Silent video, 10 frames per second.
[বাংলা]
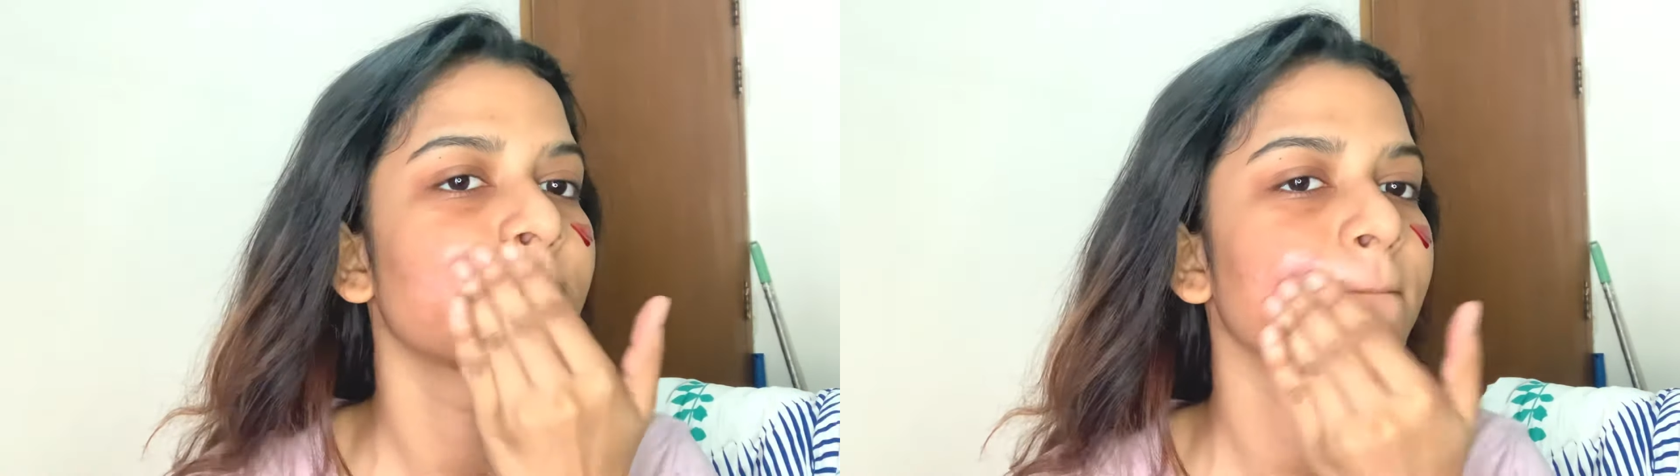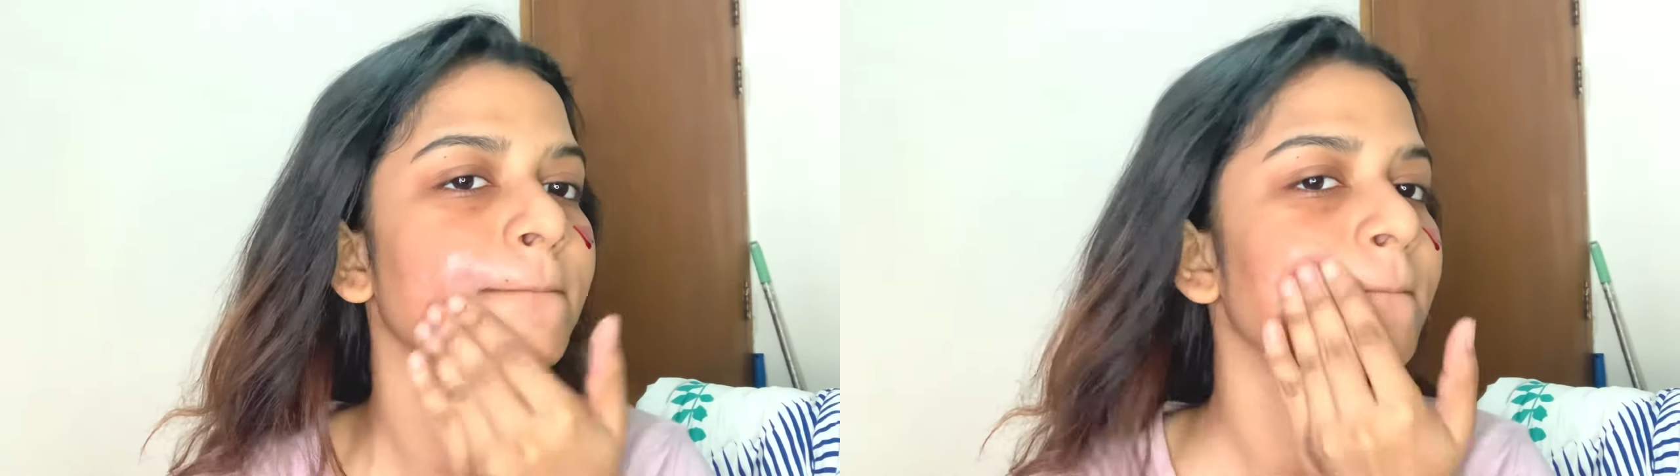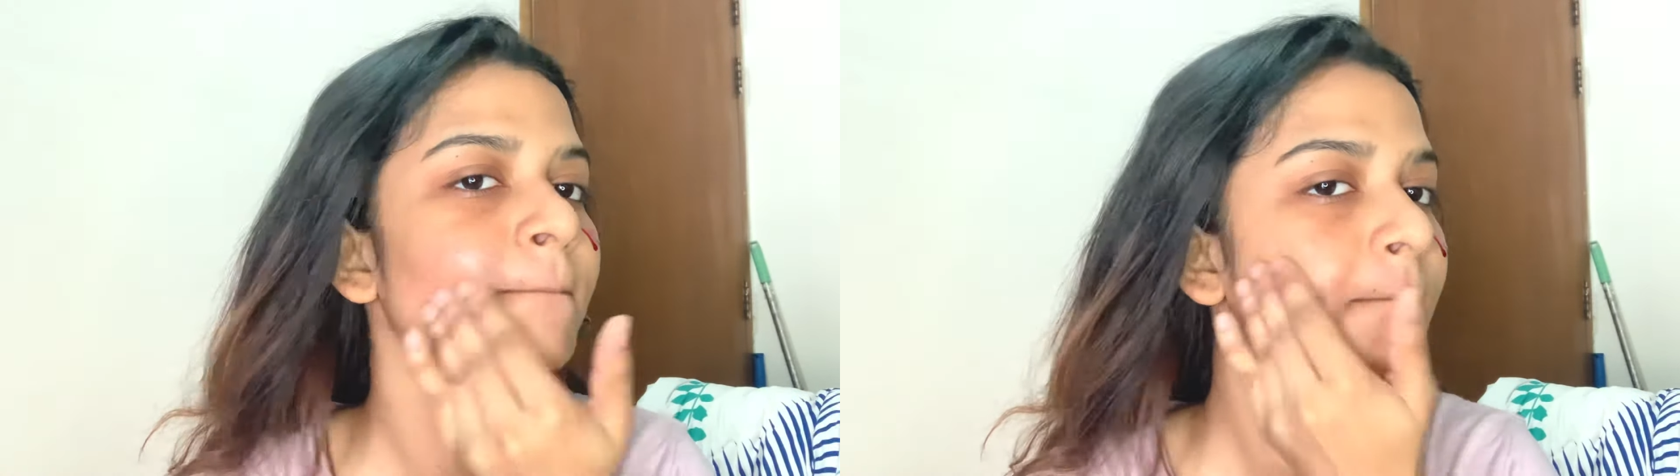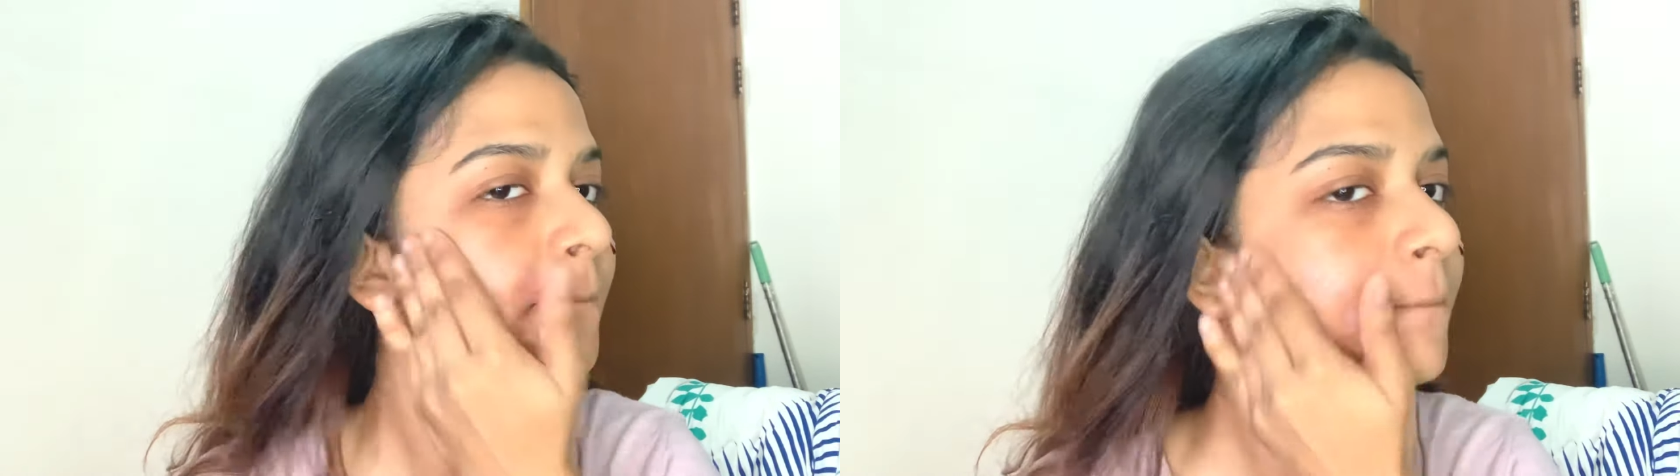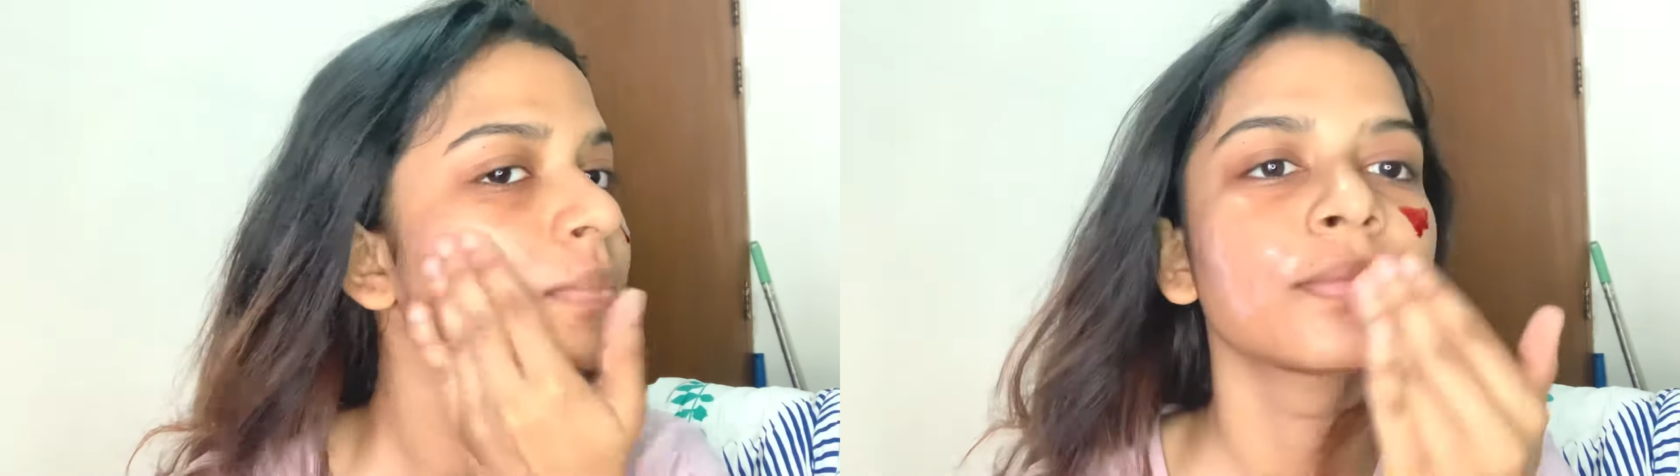অর্থাৎ
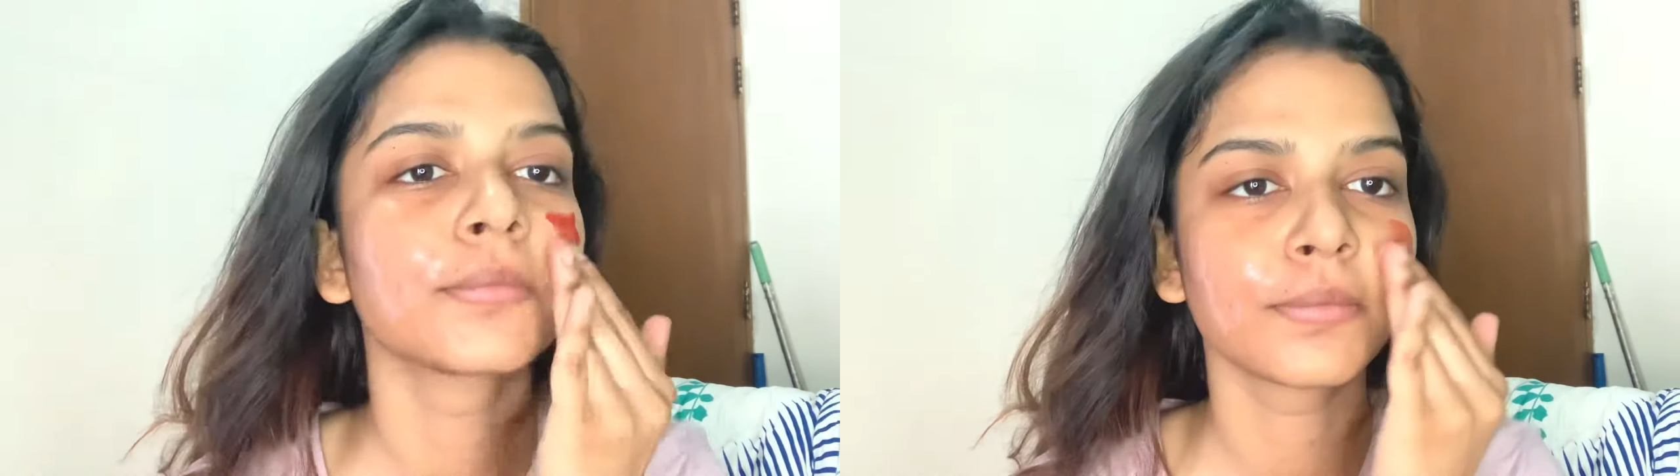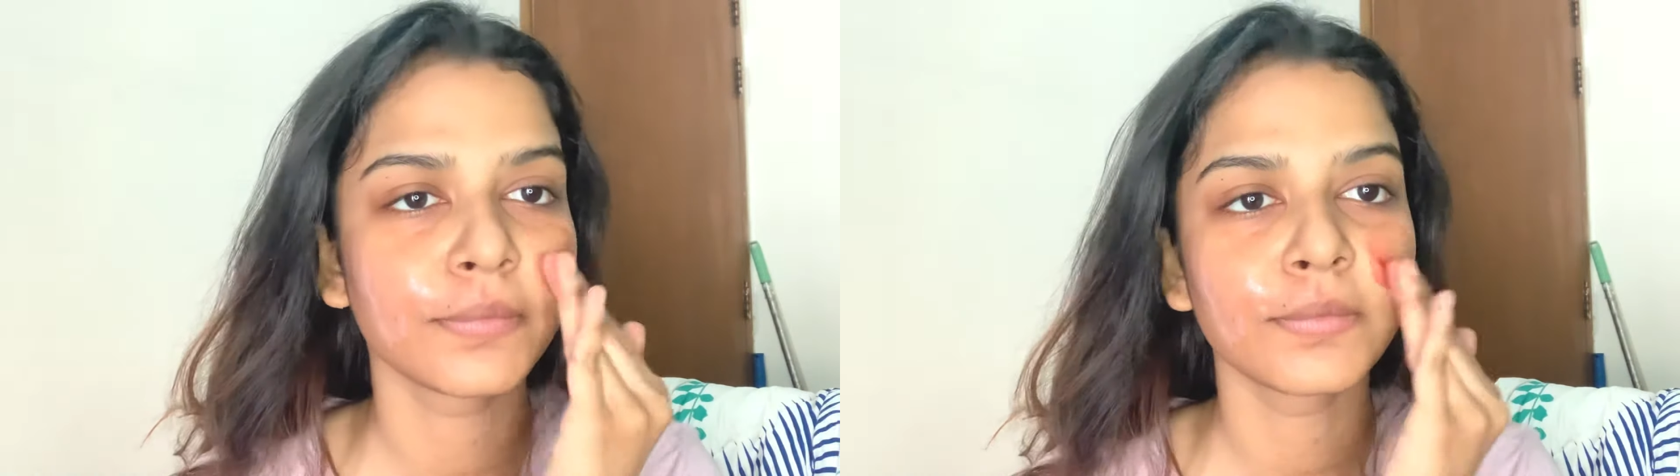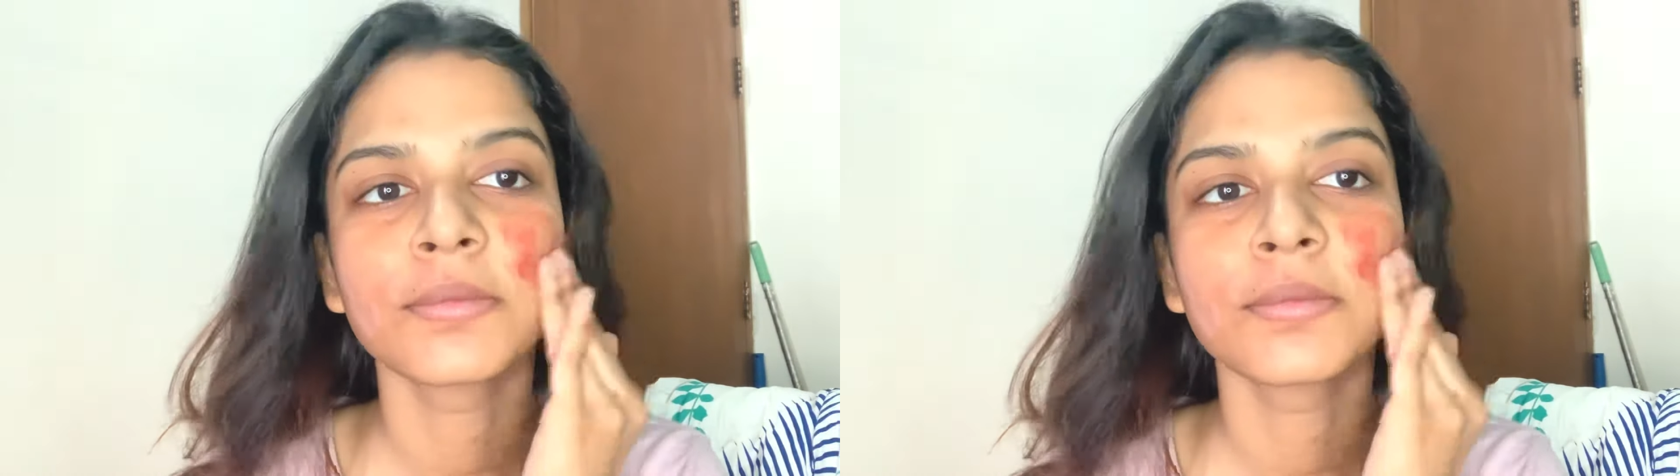অ্যাসিটিক এখন